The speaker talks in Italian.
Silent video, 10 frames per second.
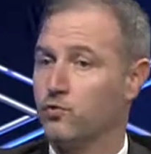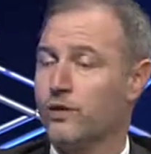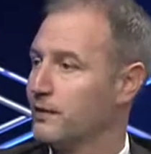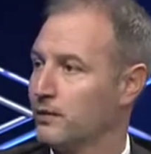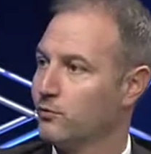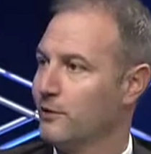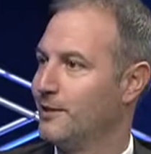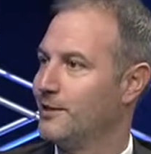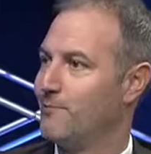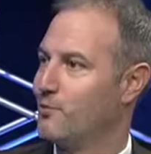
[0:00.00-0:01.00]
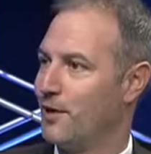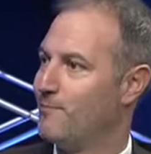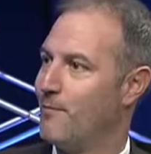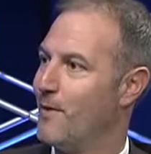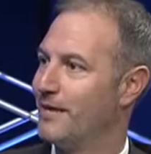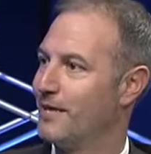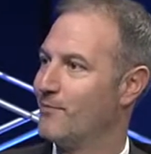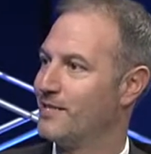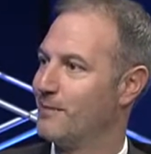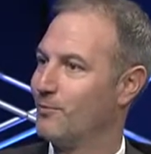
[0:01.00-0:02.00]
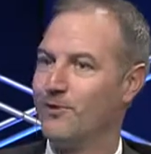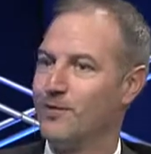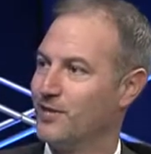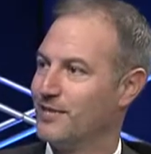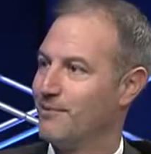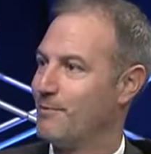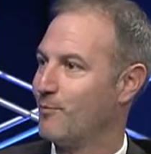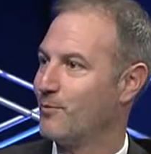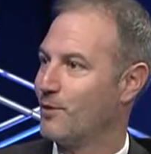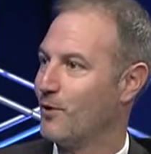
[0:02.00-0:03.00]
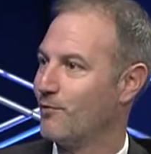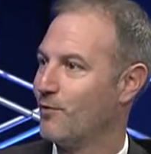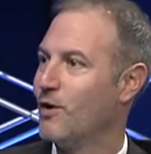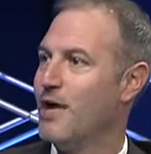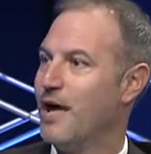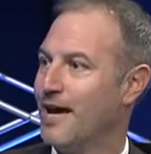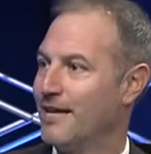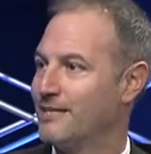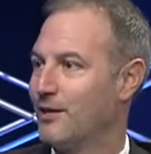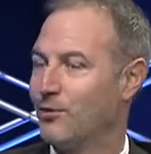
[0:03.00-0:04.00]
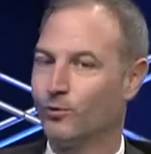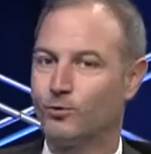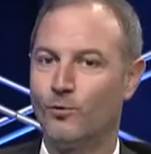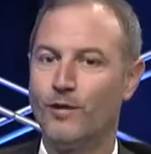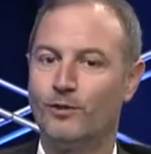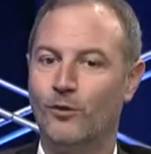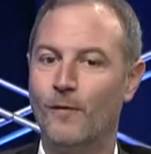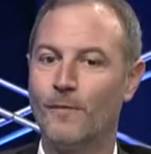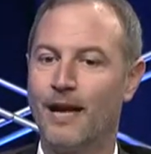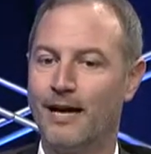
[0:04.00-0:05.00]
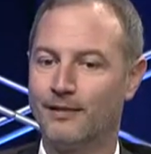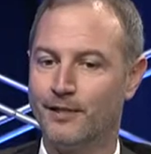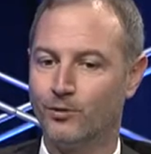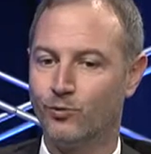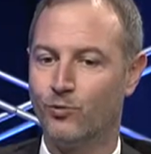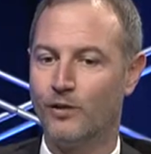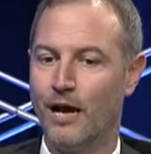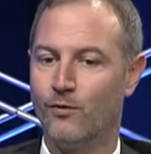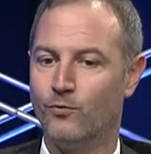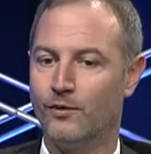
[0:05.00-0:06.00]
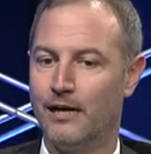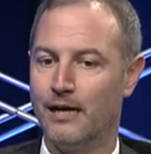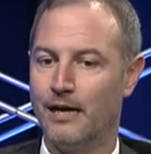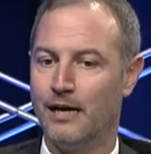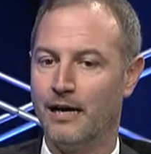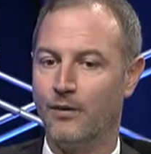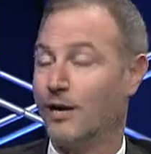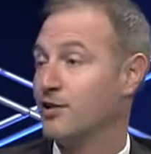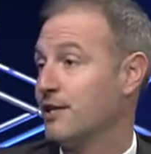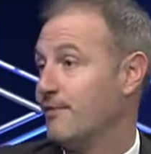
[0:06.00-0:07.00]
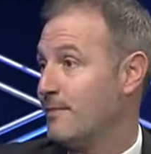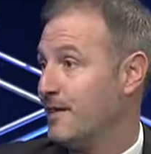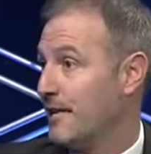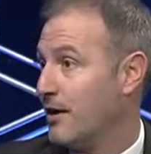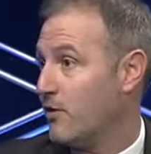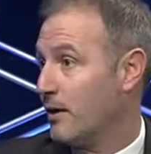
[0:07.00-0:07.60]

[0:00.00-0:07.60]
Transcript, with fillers: Una tra tutte ad esempio ce l'abbiamo anche in questa provincia, ad esempio a Pontecorvo era stato costruito addirittura un, un carcere femminile no?